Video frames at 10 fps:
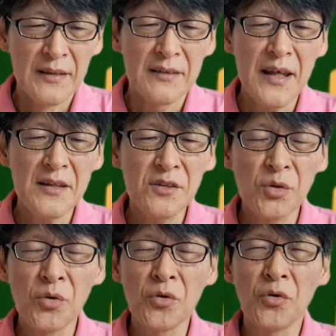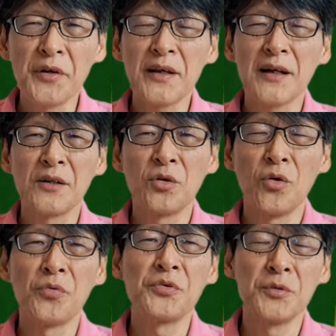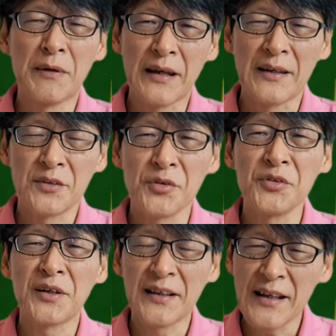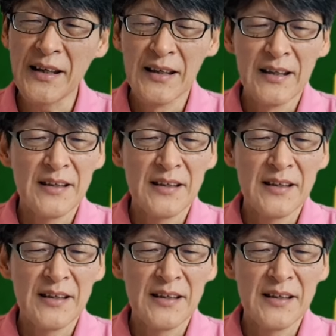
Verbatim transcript: 天皇ご一家のお振る舞いというかね、